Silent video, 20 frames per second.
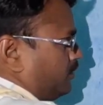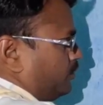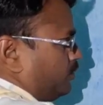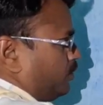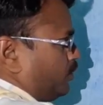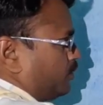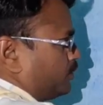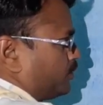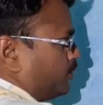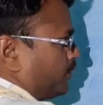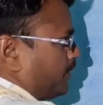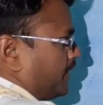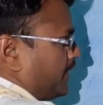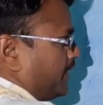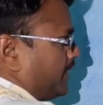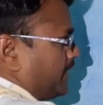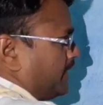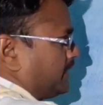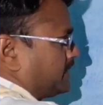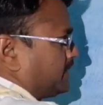
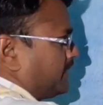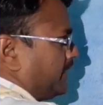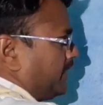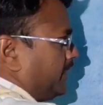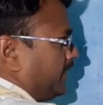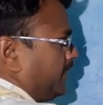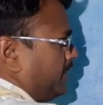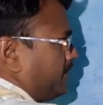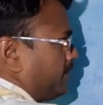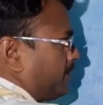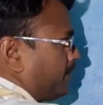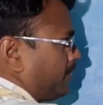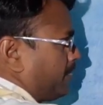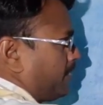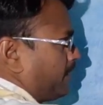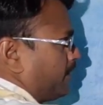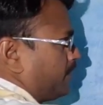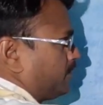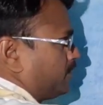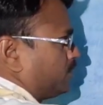211 से
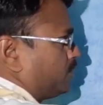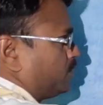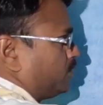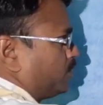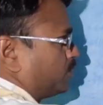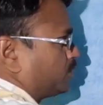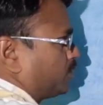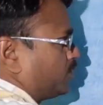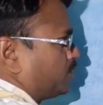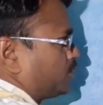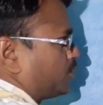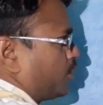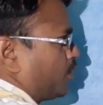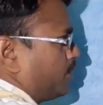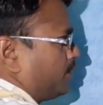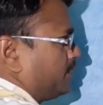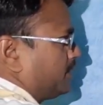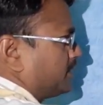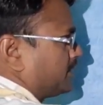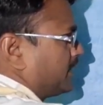
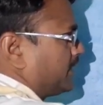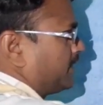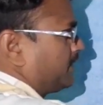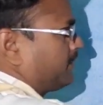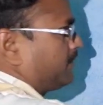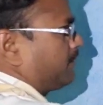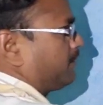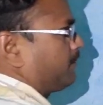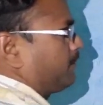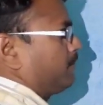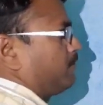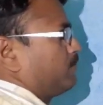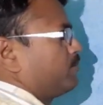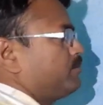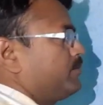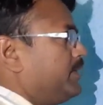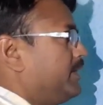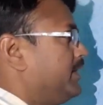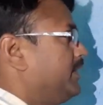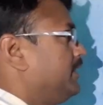224 तक
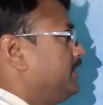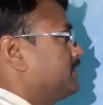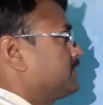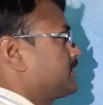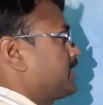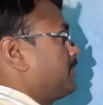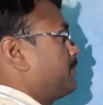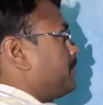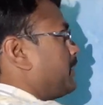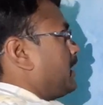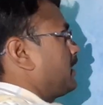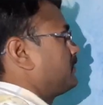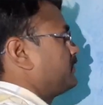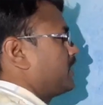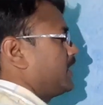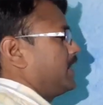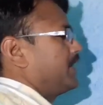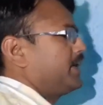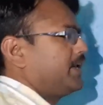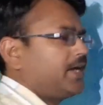में इसका
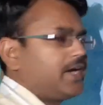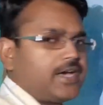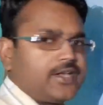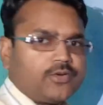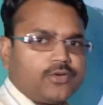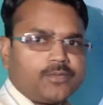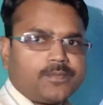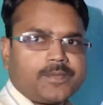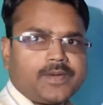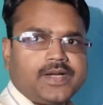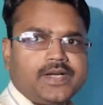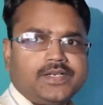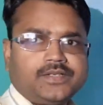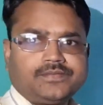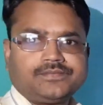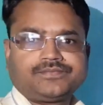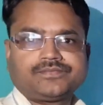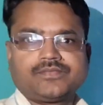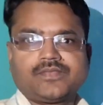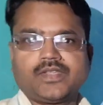प्रावधान है आरोप का
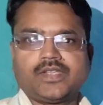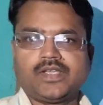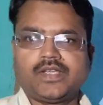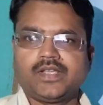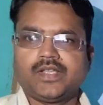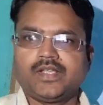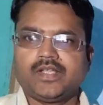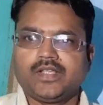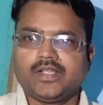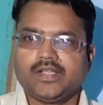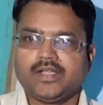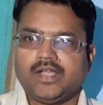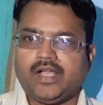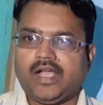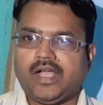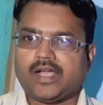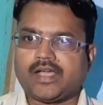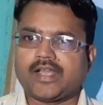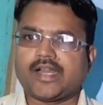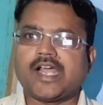
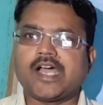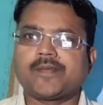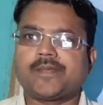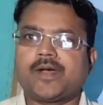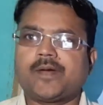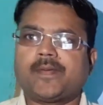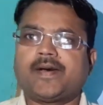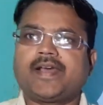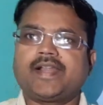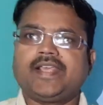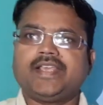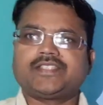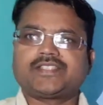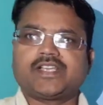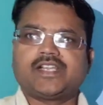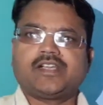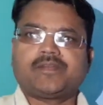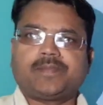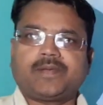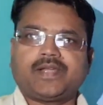अगर आप हमारे
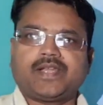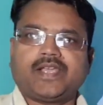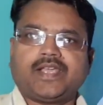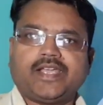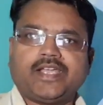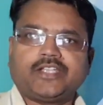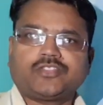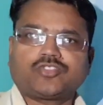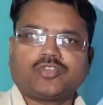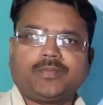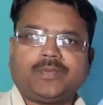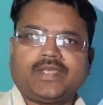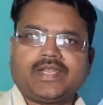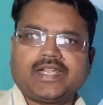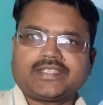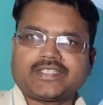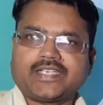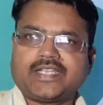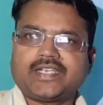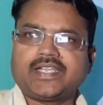चैनल पर नए हैं तो
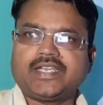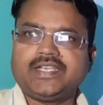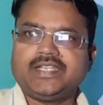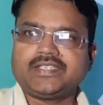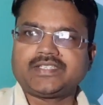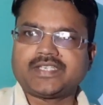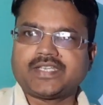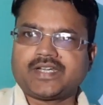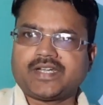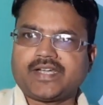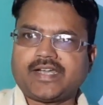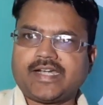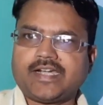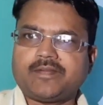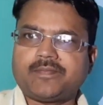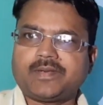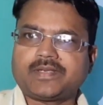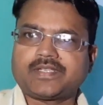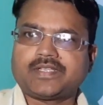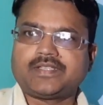मेरा चैनल नीचे
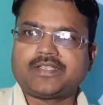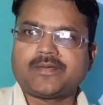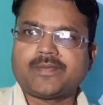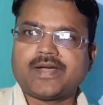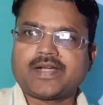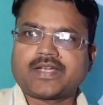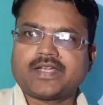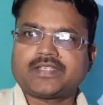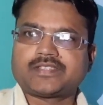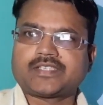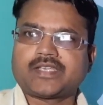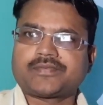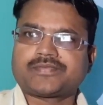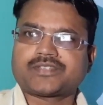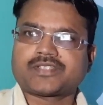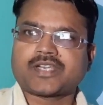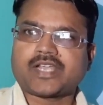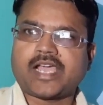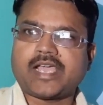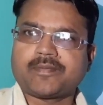रेड बटन दबाकर
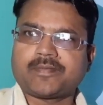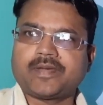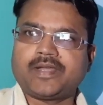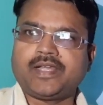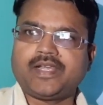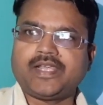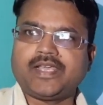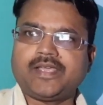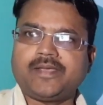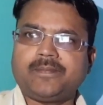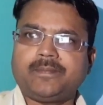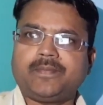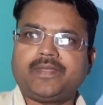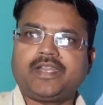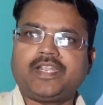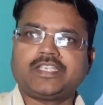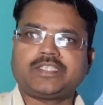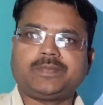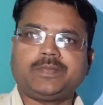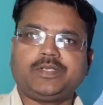सब्सक्राइब कर लें
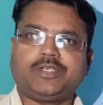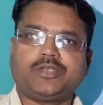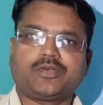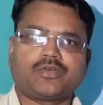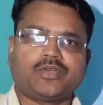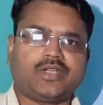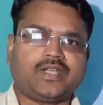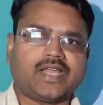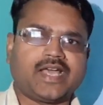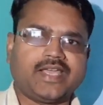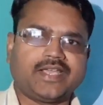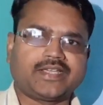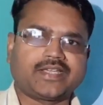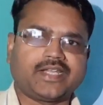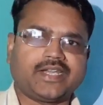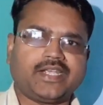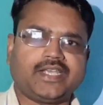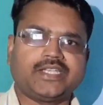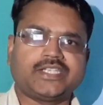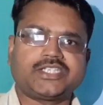मेरी इस वीडियो को लाइक
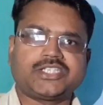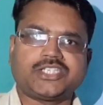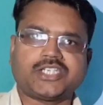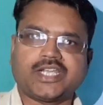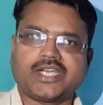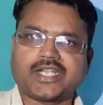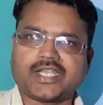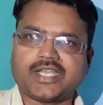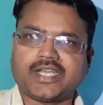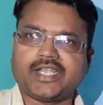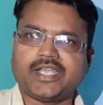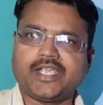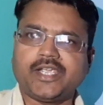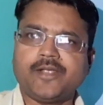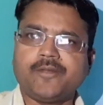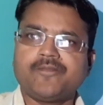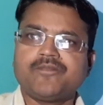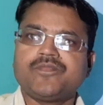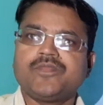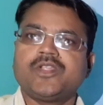करें शेयर
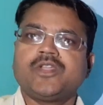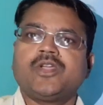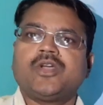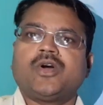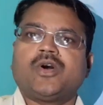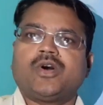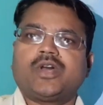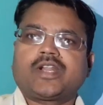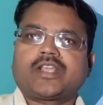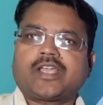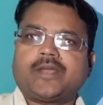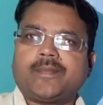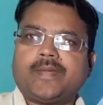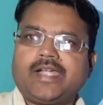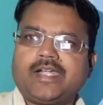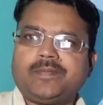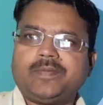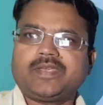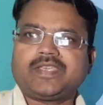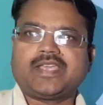करें और
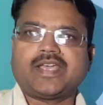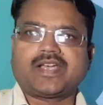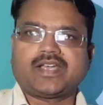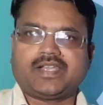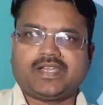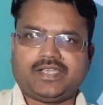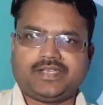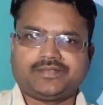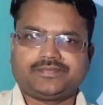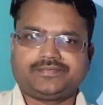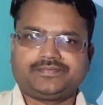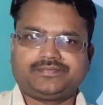कमेंट भी क्या करें